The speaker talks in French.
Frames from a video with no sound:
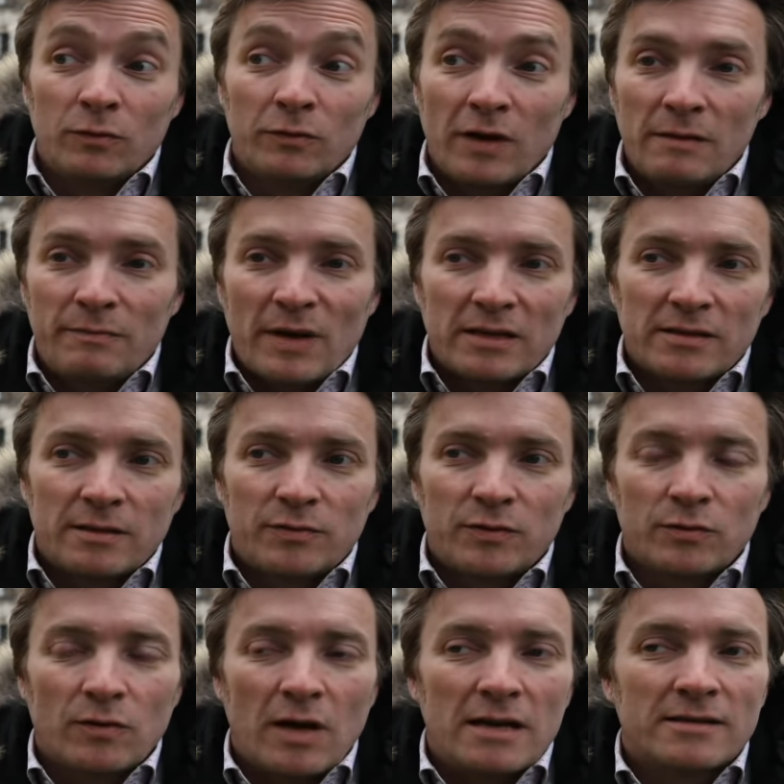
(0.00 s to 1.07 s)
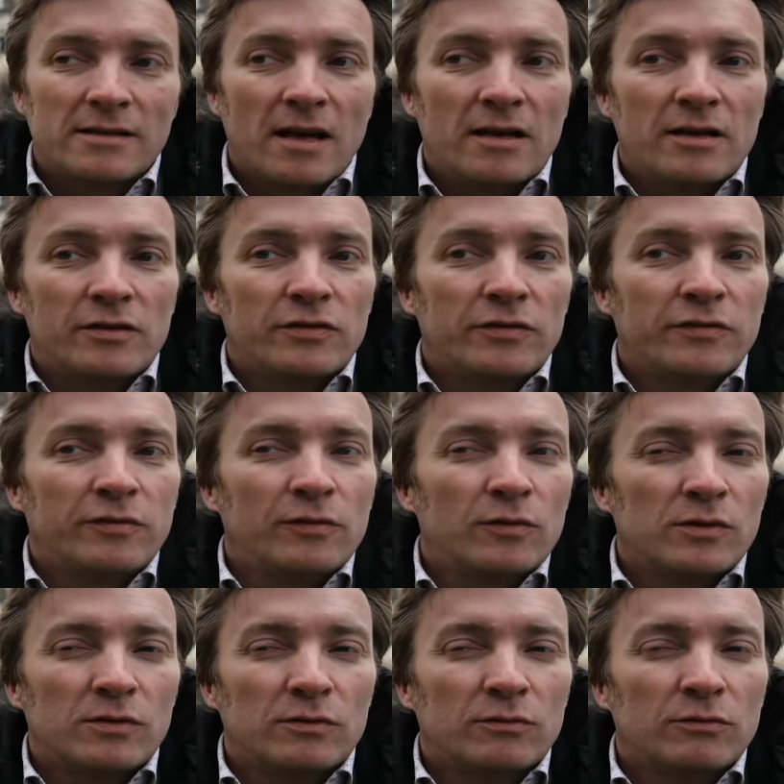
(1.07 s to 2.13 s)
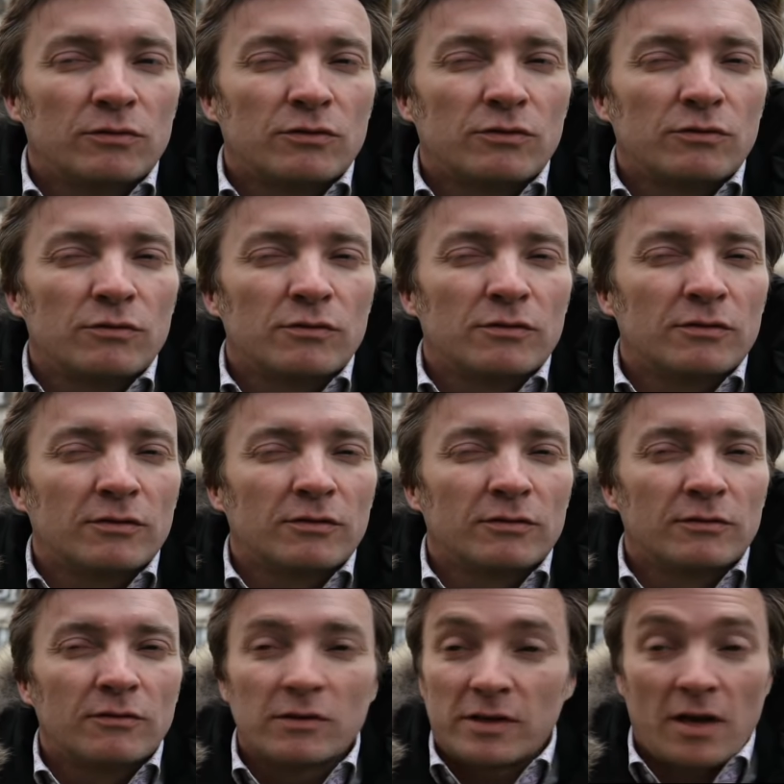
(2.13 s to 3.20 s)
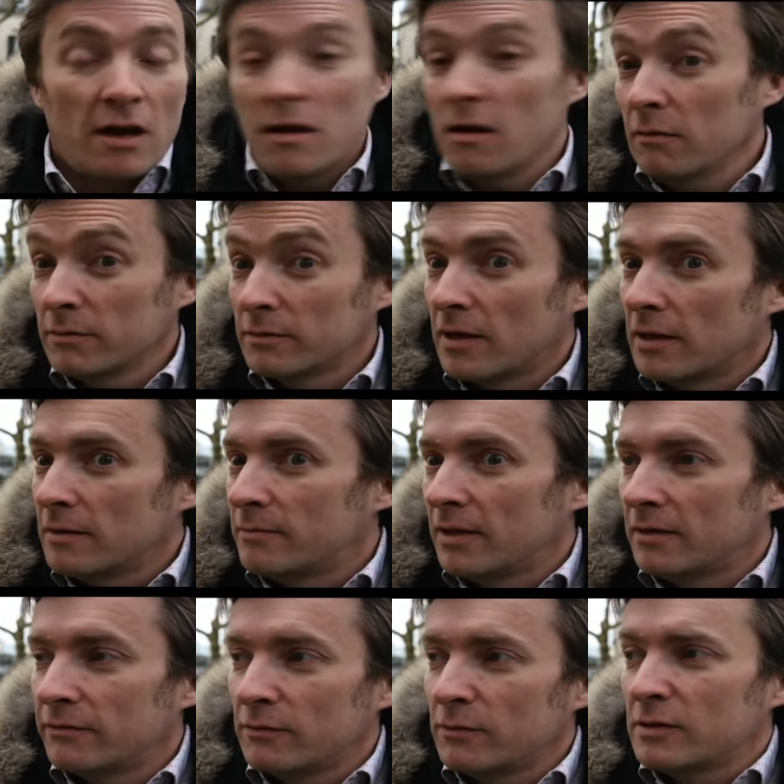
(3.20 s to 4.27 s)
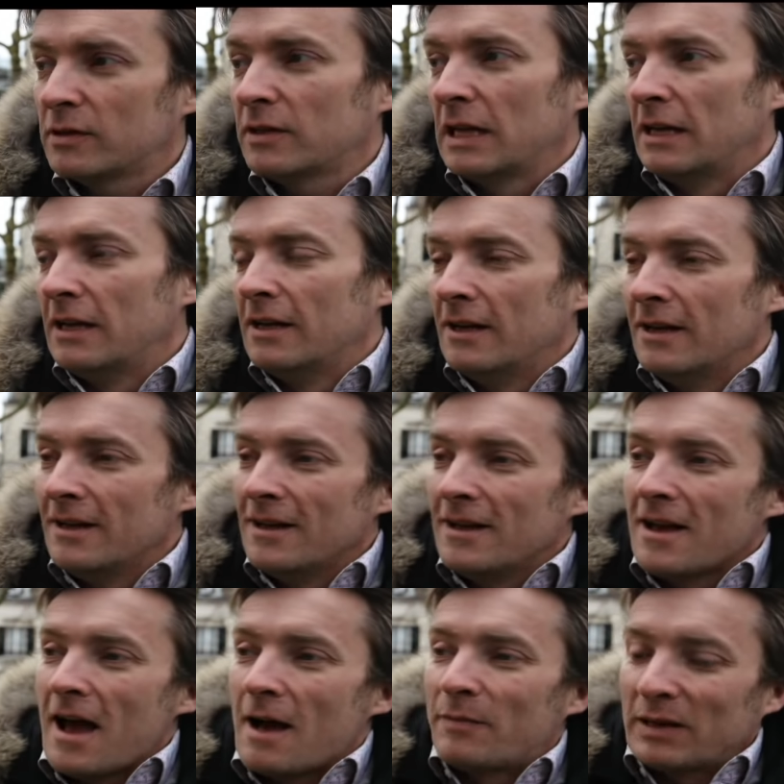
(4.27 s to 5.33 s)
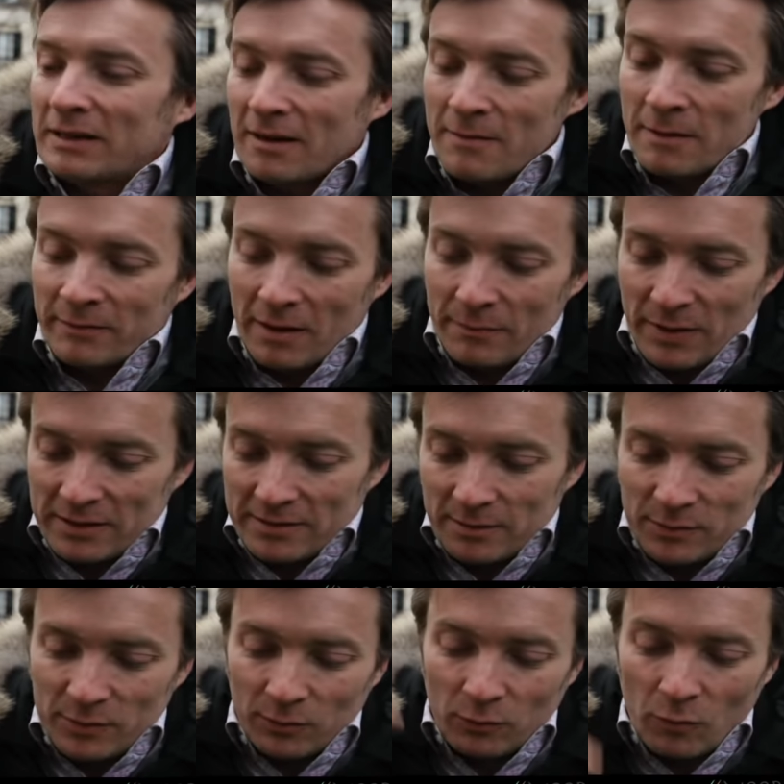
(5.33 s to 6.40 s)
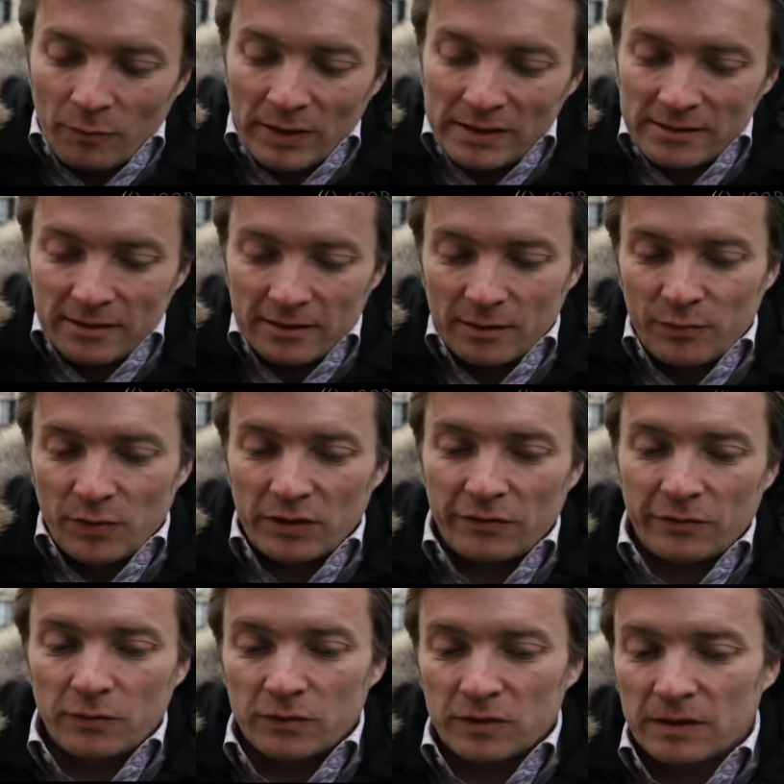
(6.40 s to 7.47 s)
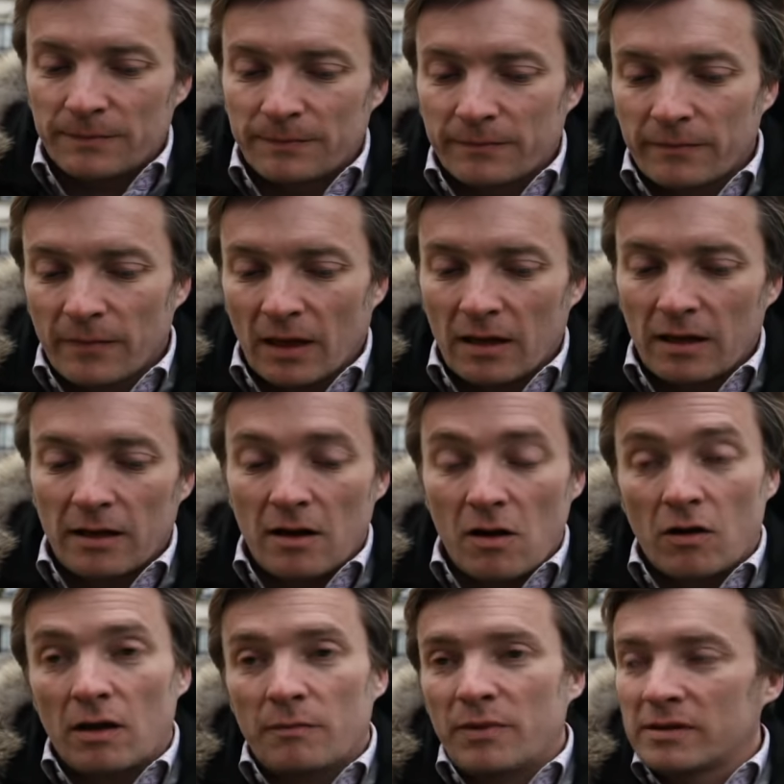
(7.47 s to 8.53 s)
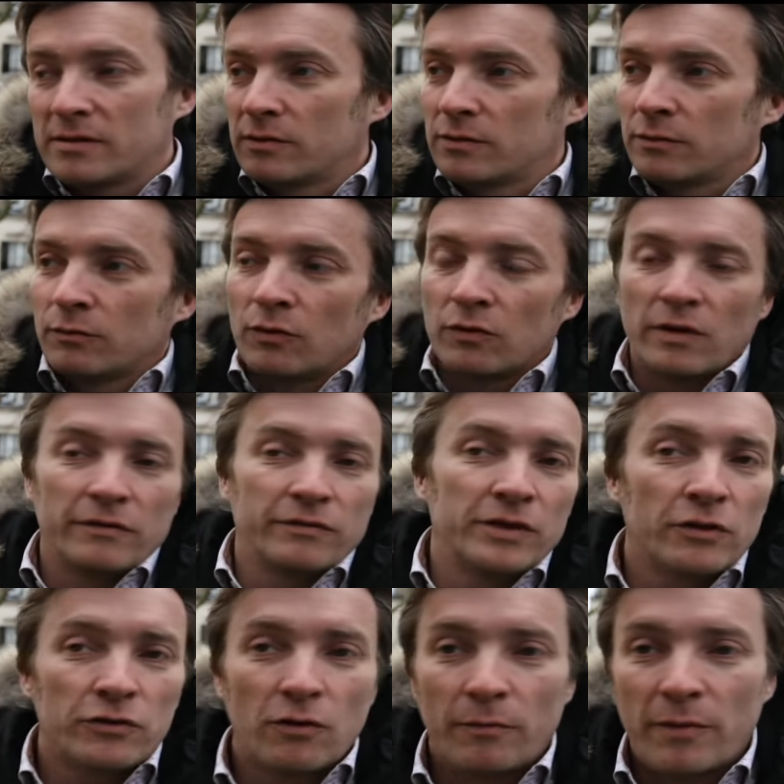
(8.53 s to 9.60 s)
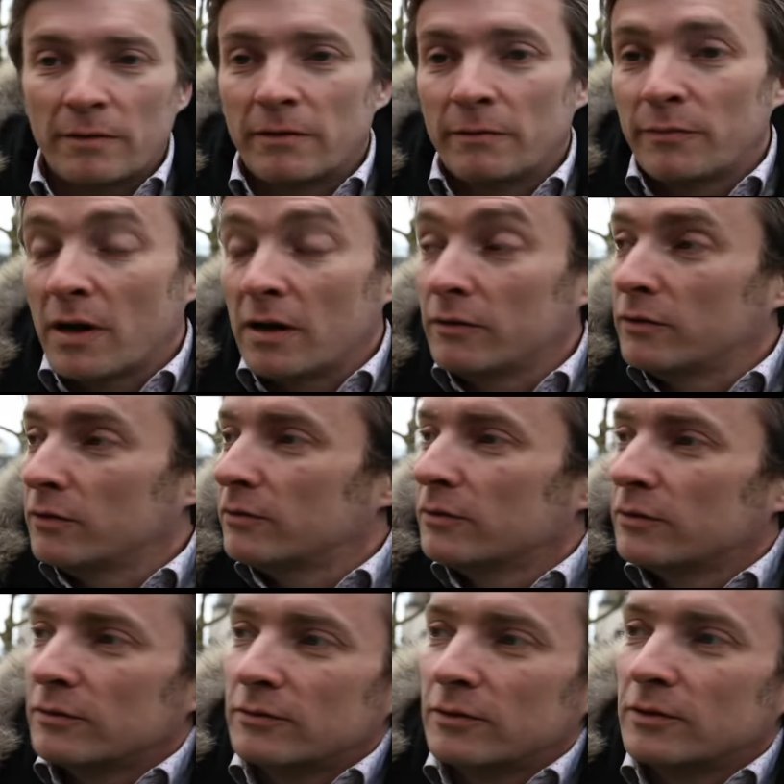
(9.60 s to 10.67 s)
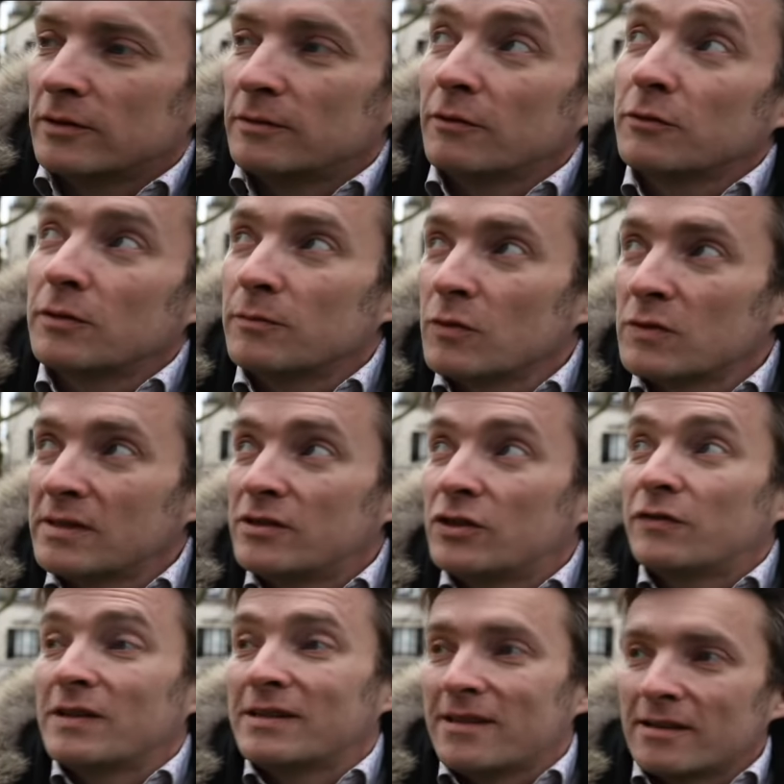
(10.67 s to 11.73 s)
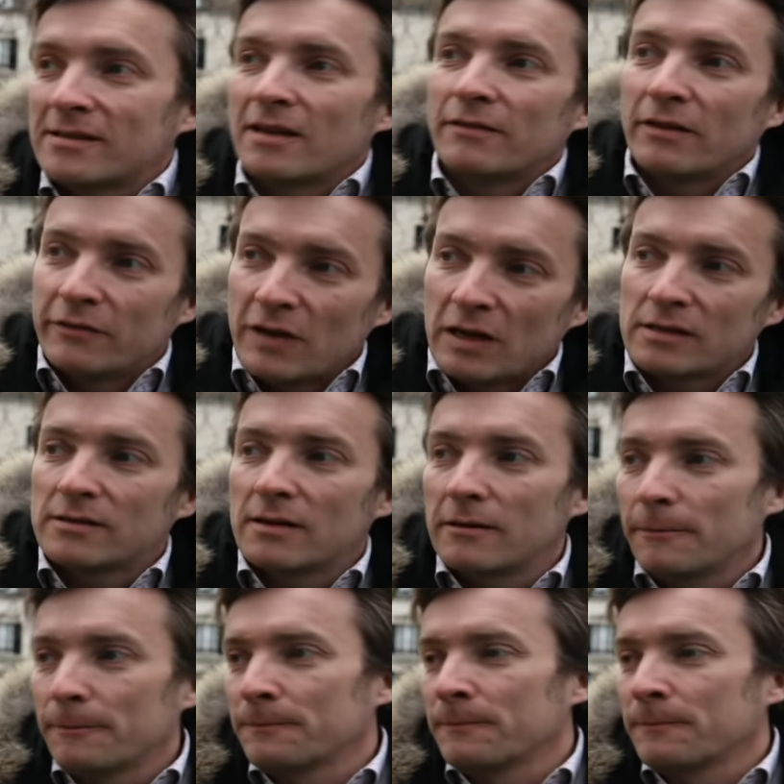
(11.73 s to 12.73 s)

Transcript: nouvelle perception, est-ce qu'elle est fausse ou juste J'en sais rien, parce qu'elle est peut-être fausse. Après, tu as même ta perception de ton passé qui peut être fausse. Et alors, la perception de ton avenir, je t'en parle pas, de, éventuellement, si je fais ça, ça va faire ça.